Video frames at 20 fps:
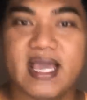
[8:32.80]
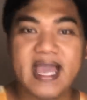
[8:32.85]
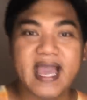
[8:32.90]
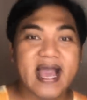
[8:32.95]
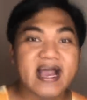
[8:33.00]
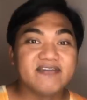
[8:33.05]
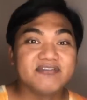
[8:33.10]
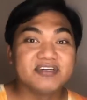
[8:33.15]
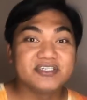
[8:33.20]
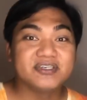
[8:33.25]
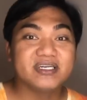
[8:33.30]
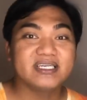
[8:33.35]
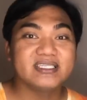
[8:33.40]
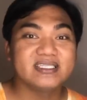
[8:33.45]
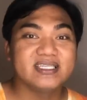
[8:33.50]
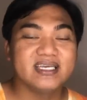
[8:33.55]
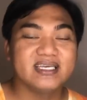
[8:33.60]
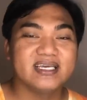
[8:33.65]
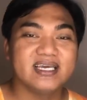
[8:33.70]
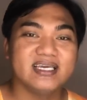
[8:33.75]
have a
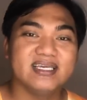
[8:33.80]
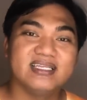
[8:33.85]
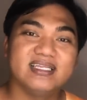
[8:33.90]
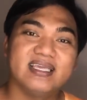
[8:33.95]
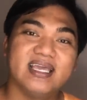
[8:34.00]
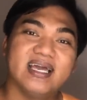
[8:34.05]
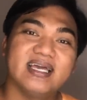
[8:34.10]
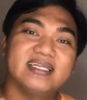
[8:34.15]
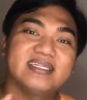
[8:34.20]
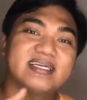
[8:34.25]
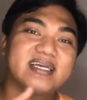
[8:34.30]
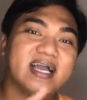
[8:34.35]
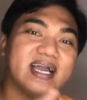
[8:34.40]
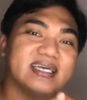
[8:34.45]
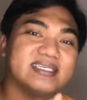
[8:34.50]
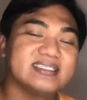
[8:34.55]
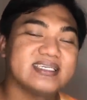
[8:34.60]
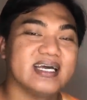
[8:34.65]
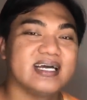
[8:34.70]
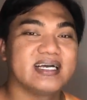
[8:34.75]
great day kailian
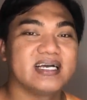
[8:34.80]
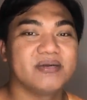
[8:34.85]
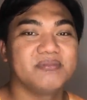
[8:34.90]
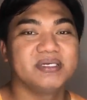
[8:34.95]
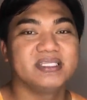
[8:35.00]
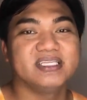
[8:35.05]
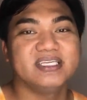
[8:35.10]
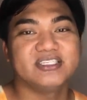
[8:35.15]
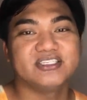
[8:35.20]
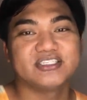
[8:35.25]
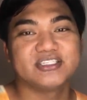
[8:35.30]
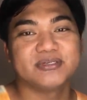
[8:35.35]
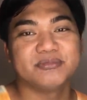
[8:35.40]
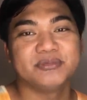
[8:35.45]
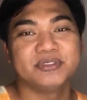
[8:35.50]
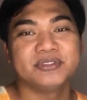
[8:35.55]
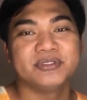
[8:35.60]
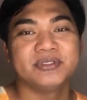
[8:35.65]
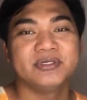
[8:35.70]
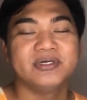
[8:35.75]
kahit saan ka man dito sa
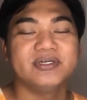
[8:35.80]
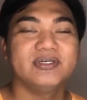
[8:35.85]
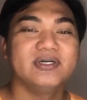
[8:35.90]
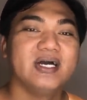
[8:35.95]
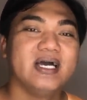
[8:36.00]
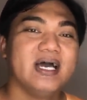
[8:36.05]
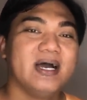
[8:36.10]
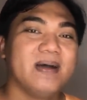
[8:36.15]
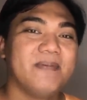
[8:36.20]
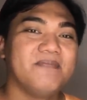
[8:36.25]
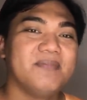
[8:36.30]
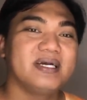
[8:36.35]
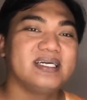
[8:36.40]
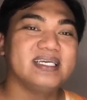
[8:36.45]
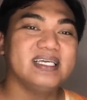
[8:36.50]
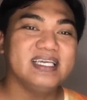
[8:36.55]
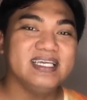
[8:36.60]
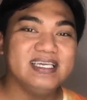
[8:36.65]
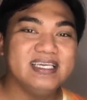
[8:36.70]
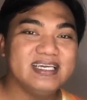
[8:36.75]
mundo.
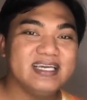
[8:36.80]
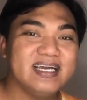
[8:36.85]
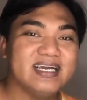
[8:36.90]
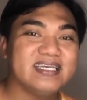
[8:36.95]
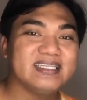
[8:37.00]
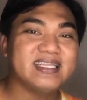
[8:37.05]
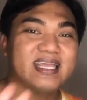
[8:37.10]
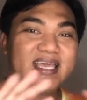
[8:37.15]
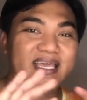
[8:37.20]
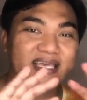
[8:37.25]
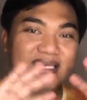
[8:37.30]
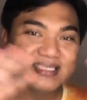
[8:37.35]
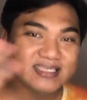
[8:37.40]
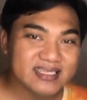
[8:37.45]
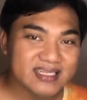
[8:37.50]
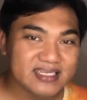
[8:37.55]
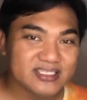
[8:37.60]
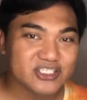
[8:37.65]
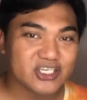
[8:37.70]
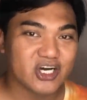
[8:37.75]
Mag-ingat
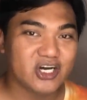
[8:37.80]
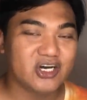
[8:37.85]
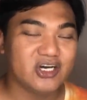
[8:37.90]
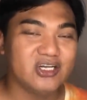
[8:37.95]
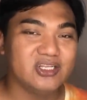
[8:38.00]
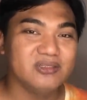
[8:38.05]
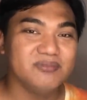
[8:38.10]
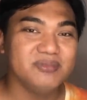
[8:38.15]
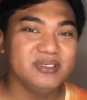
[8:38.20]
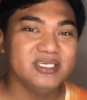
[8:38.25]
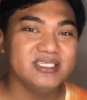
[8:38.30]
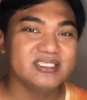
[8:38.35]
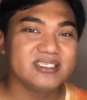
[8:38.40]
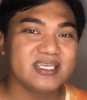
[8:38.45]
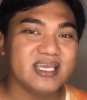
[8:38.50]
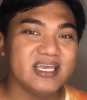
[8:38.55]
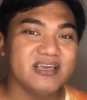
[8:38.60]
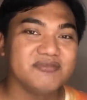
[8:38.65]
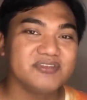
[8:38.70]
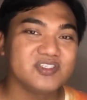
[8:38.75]
and let's all be
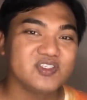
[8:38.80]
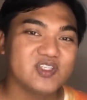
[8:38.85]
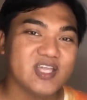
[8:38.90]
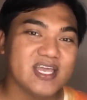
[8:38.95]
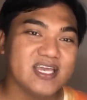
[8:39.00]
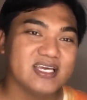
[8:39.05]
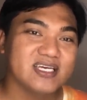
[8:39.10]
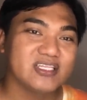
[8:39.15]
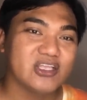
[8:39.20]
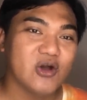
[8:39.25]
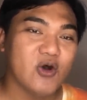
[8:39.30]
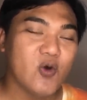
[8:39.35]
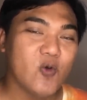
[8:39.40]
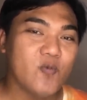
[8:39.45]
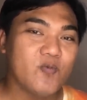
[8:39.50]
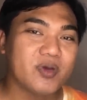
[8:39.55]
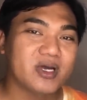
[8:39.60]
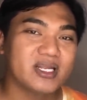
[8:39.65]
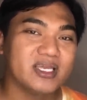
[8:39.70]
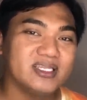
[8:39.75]
safe. Stay at
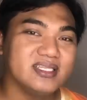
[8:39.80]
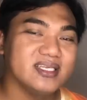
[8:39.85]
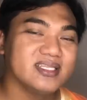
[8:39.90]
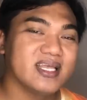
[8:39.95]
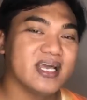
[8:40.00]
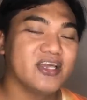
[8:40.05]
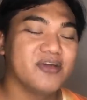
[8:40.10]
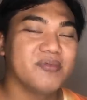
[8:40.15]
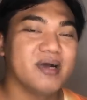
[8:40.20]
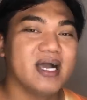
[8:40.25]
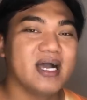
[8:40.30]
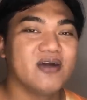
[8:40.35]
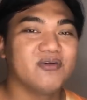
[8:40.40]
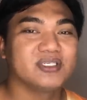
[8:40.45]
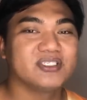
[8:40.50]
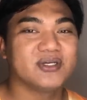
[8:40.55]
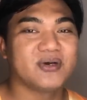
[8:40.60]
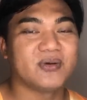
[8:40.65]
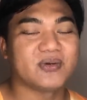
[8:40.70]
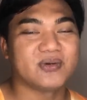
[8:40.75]
home para hindi tayo
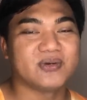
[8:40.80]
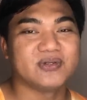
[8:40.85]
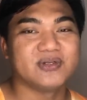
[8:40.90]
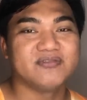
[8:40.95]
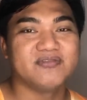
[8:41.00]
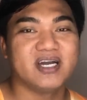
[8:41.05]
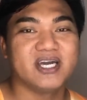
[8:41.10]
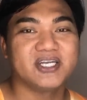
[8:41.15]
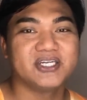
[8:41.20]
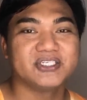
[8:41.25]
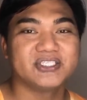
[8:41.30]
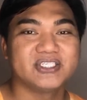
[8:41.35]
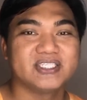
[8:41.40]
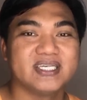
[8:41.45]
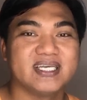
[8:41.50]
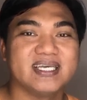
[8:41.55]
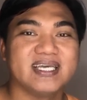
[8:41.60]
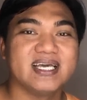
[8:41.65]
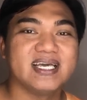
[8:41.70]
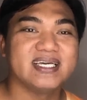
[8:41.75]
mahawa sa
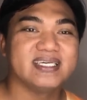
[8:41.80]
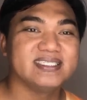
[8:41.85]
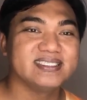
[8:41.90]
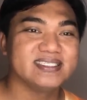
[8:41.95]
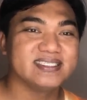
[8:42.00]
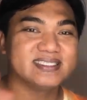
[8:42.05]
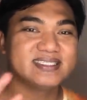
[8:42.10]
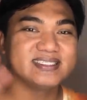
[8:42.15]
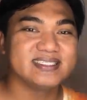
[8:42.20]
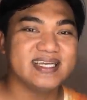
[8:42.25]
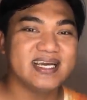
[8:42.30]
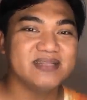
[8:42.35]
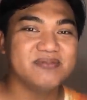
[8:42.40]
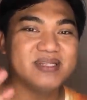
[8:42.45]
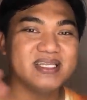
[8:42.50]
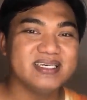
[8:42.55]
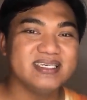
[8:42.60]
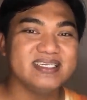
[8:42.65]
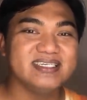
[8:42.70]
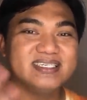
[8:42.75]
coronavirus na yan. God
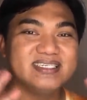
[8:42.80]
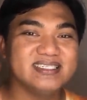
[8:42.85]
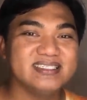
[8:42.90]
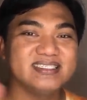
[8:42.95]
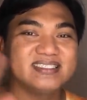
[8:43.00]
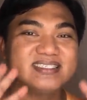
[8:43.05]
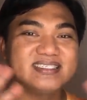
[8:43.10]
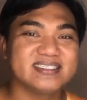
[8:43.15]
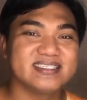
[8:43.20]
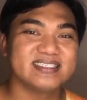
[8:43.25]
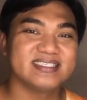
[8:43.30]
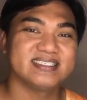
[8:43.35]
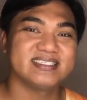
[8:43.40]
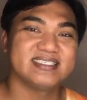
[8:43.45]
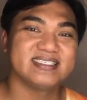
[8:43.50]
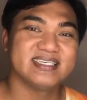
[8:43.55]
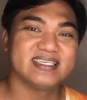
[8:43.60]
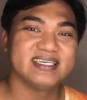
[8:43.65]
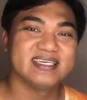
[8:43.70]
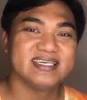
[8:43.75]

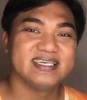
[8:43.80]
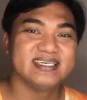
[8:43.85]
bless!